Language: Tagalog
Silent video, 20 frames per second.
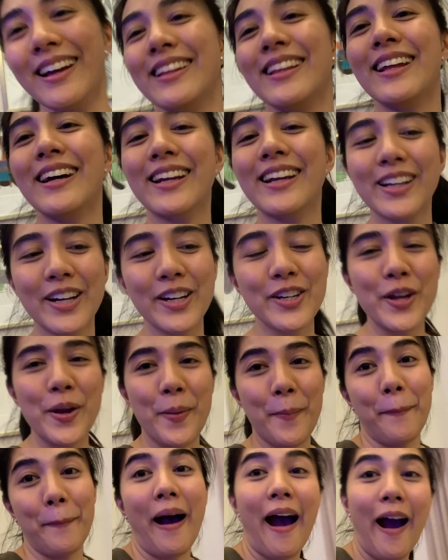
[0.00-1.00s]

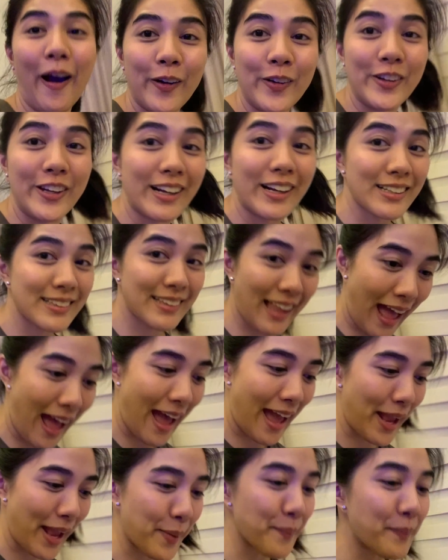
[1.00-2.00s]
nagkaroon pa ako ng
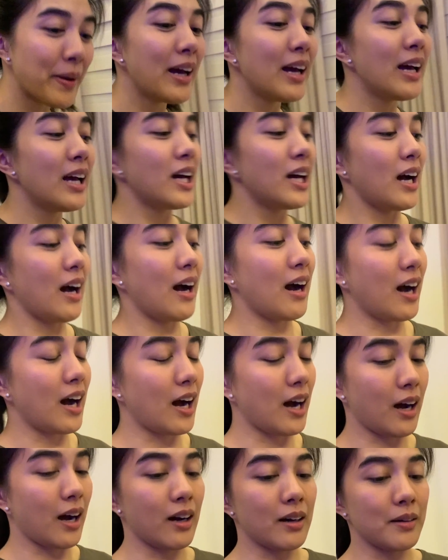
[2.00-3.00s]
time,
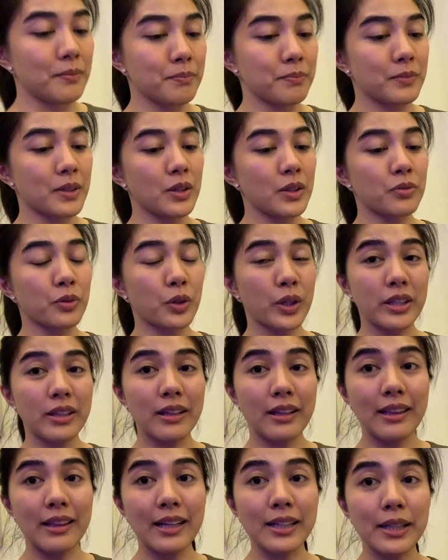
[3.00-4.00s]
um,
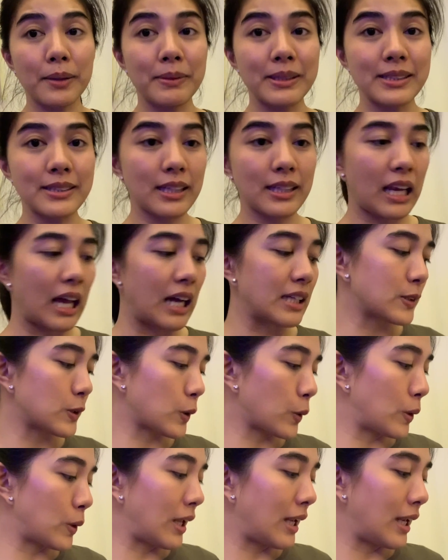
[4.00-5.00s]
14 lang naman sila.
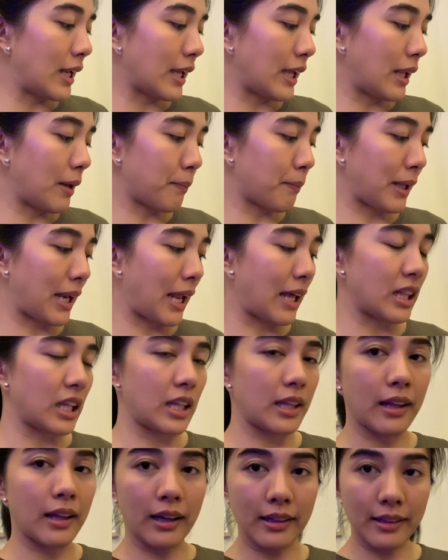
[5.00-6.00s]
So, lalagyan pa
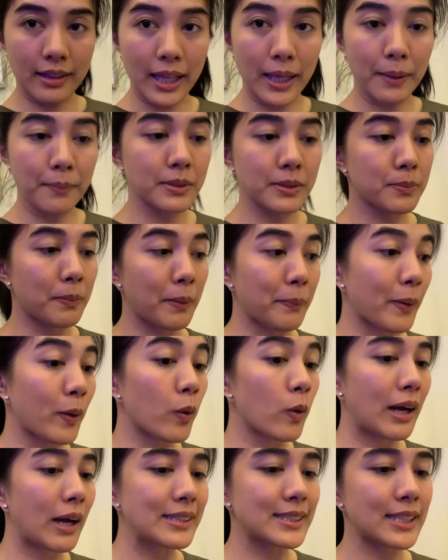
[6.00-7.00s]
natin ng names.
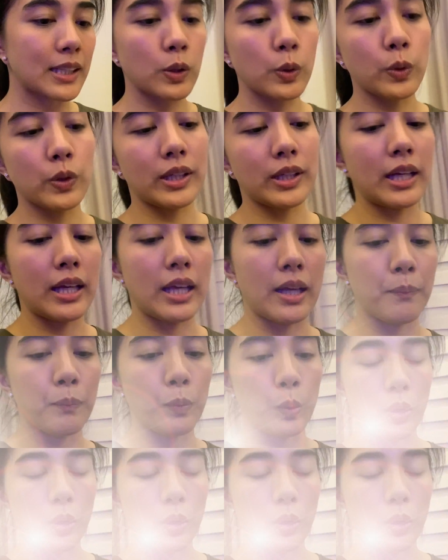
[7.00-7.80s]
Papahugasan ko na yan.